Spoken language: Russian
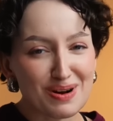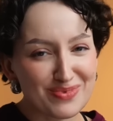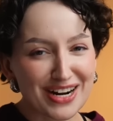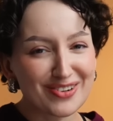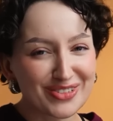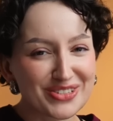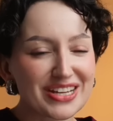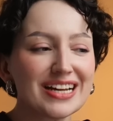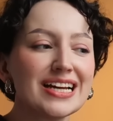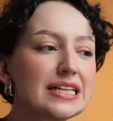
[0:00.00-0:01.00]
поправлюсь,
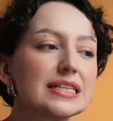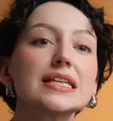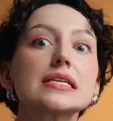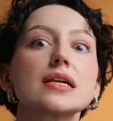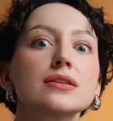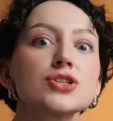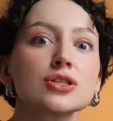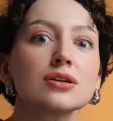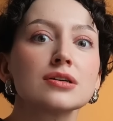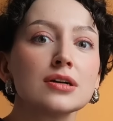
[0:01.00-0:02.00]

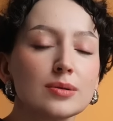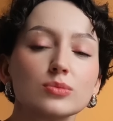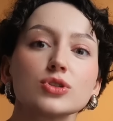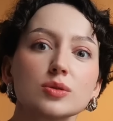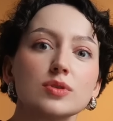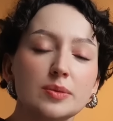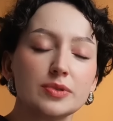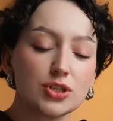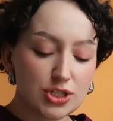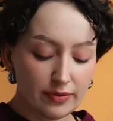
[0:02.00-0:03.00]
недостаточно. Можно было и
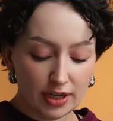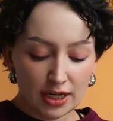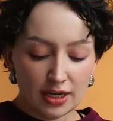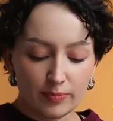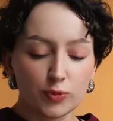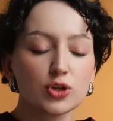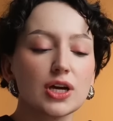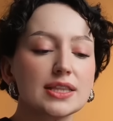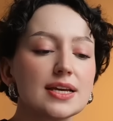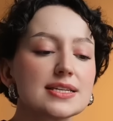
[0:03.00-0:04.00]
подешевле. Но
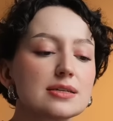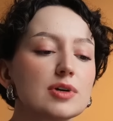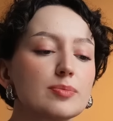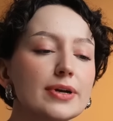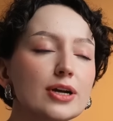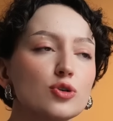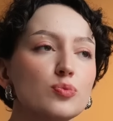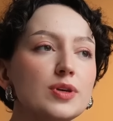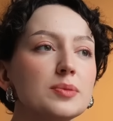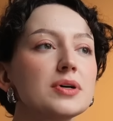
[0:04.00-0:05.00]
это одна из самых моих
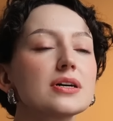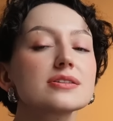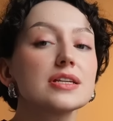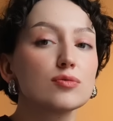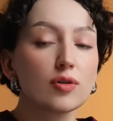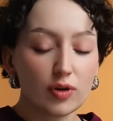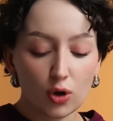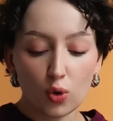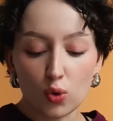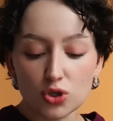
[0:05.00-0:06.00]
любимых
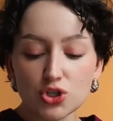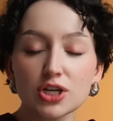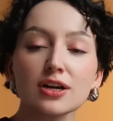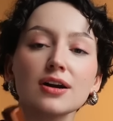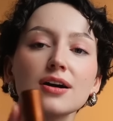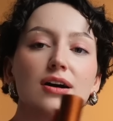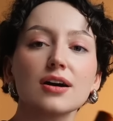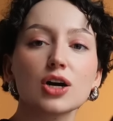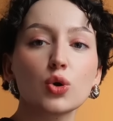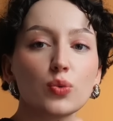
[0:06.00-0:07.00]
сливовых кож
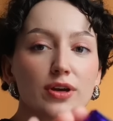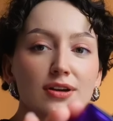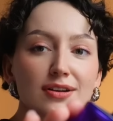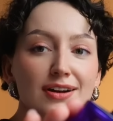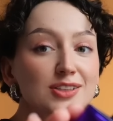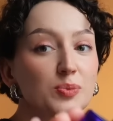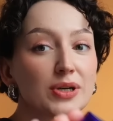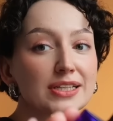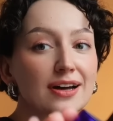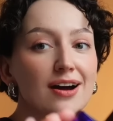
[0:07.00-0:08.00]
а, Квир от
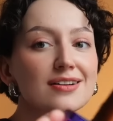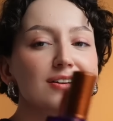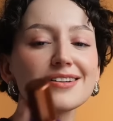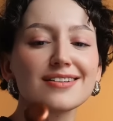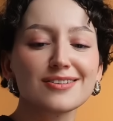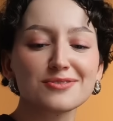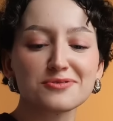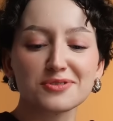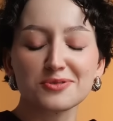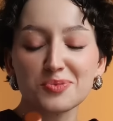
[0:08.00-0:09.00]
Малинар. А,
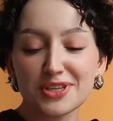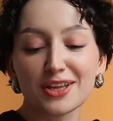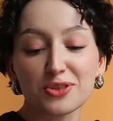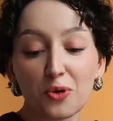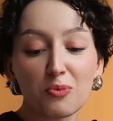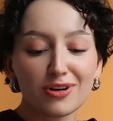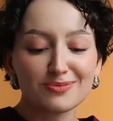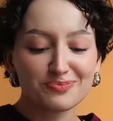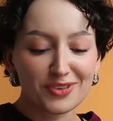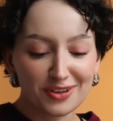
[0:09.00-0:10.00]
у меня дома
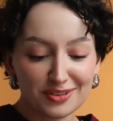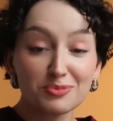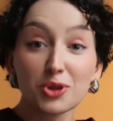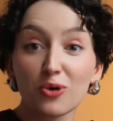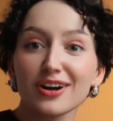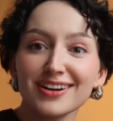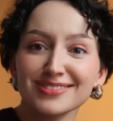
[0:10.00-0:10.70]
э, много